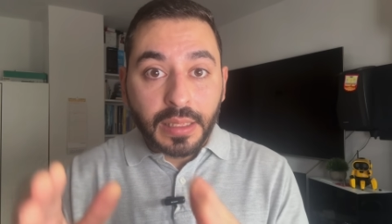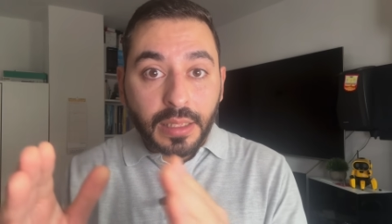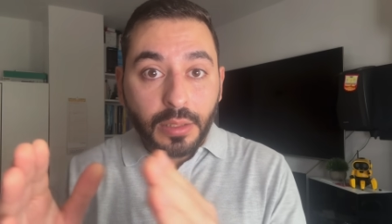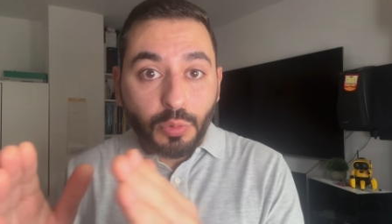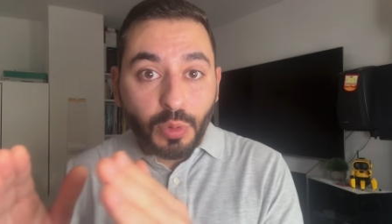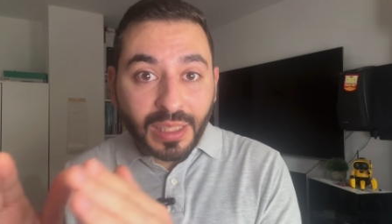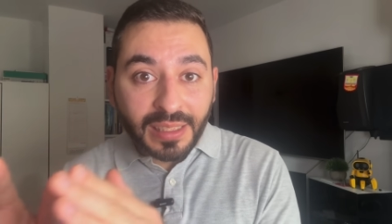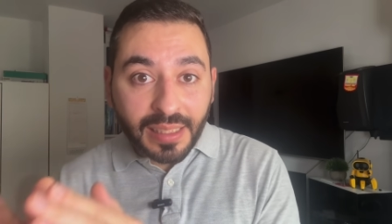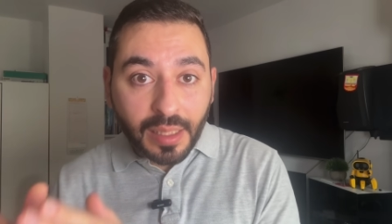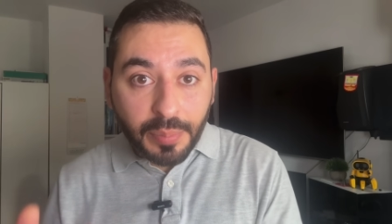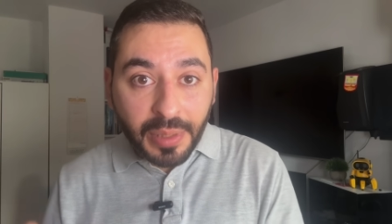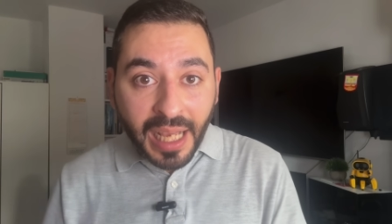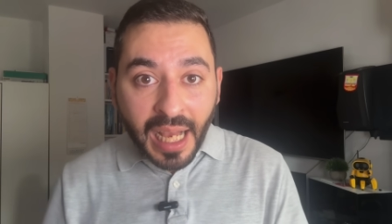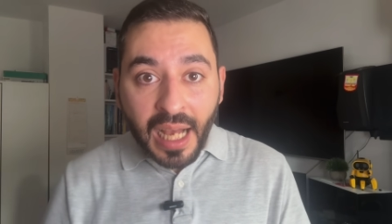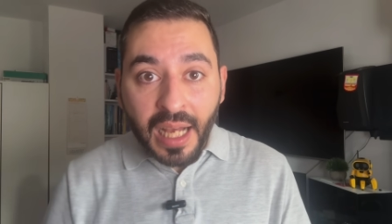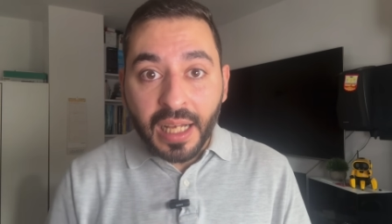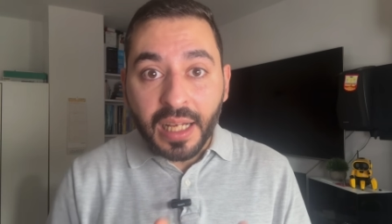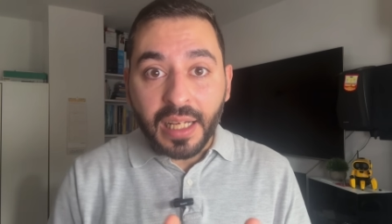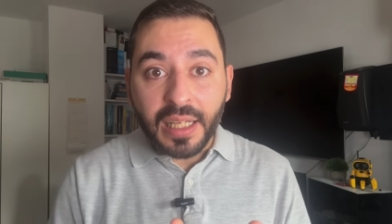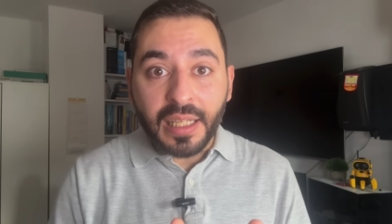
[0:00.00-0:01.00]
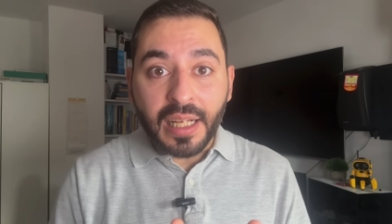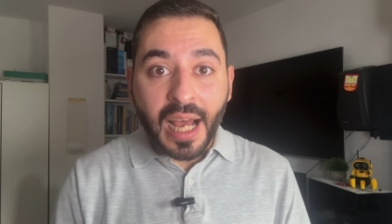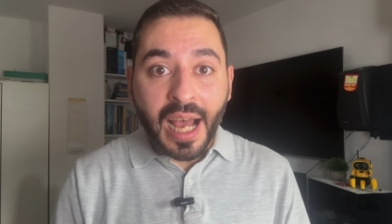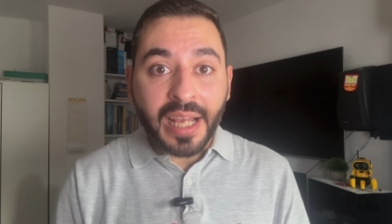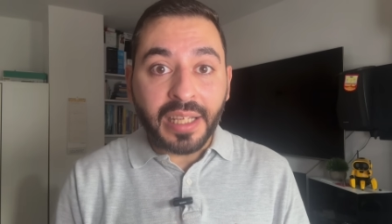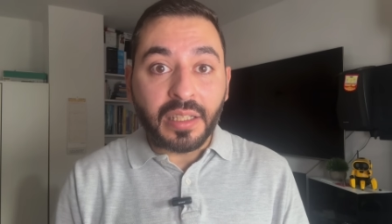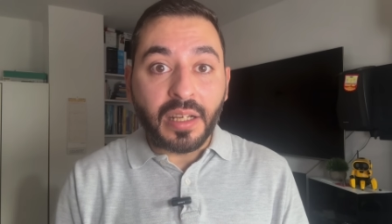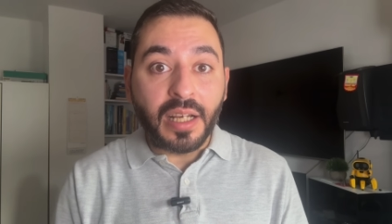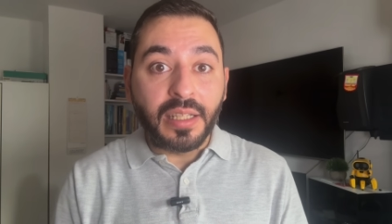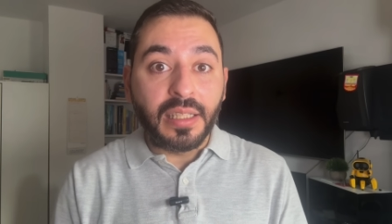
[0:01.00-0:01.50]
وتبعها
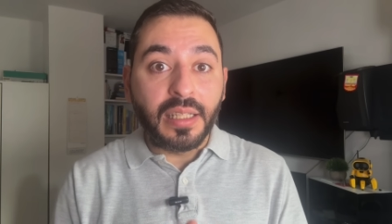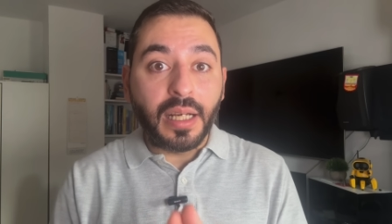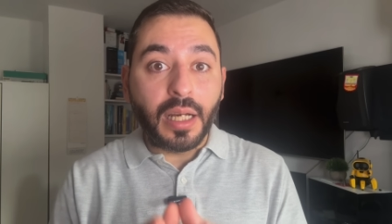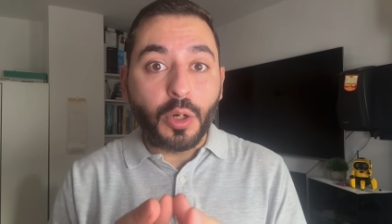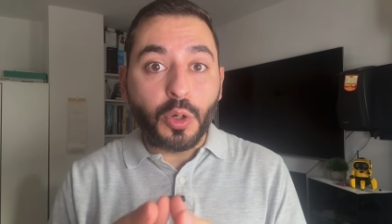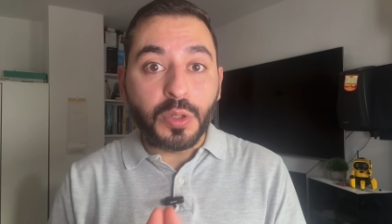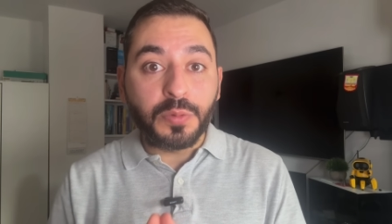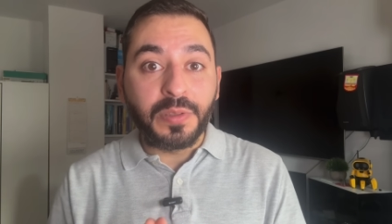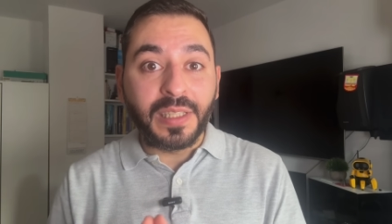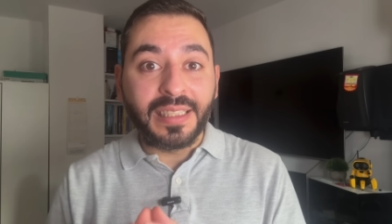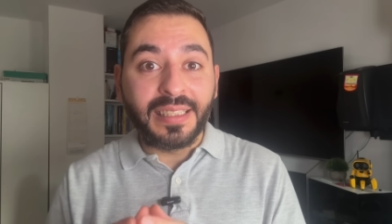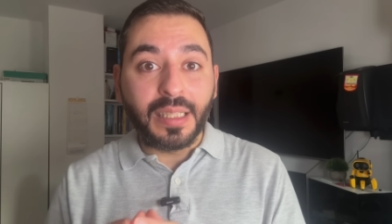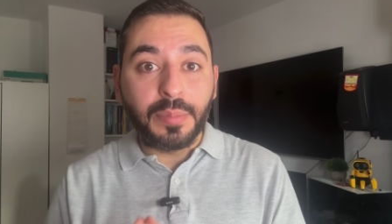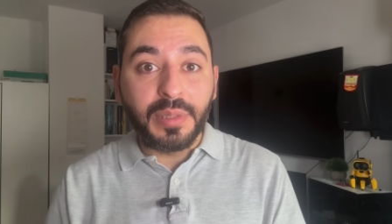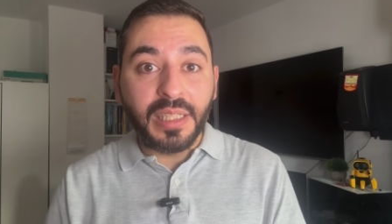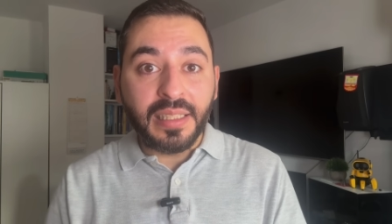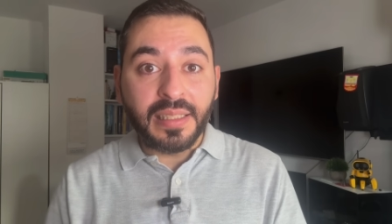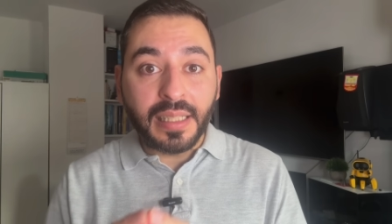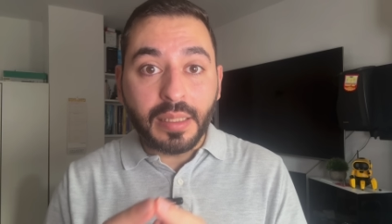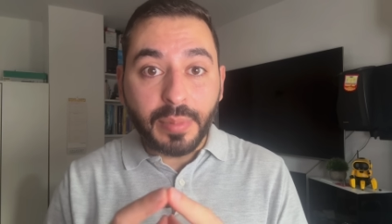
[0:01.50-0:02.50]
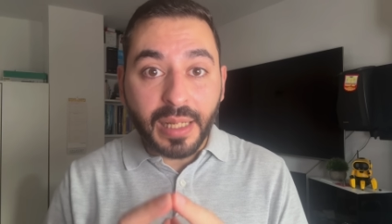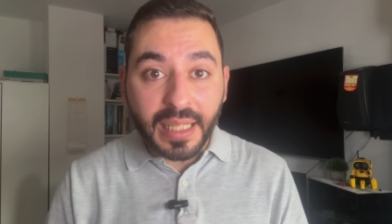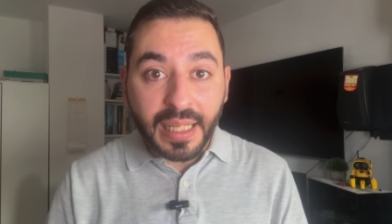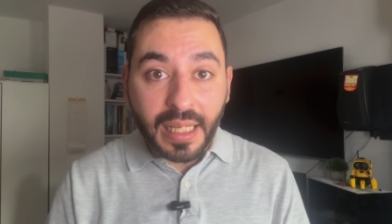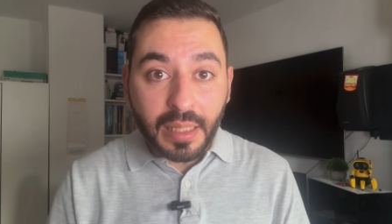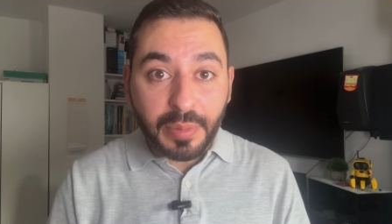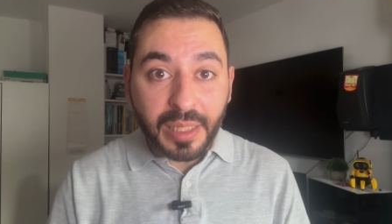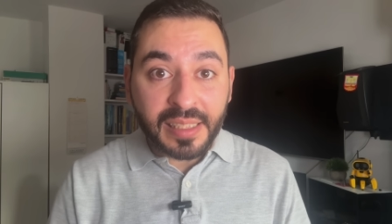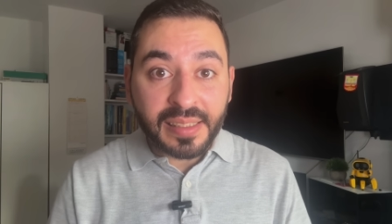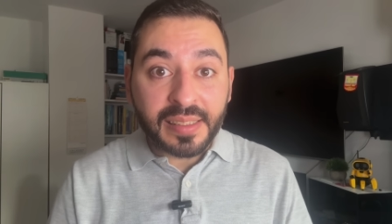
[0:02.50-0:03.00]
لاحقا لغرفة تبديل
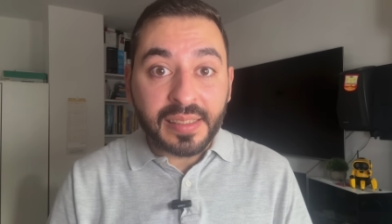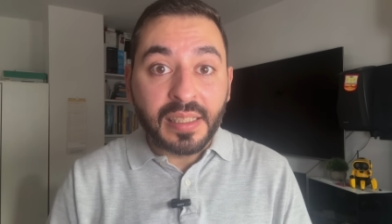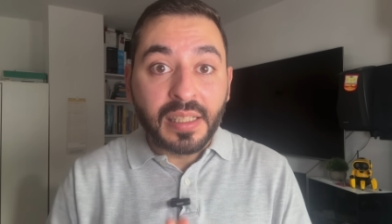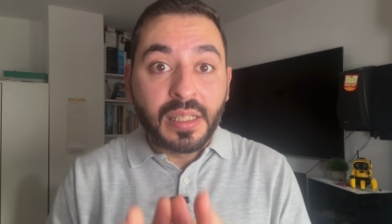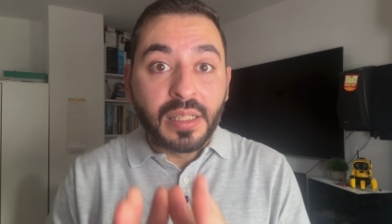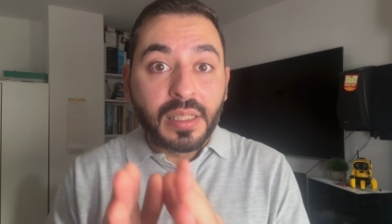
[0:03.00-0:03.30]
الملابس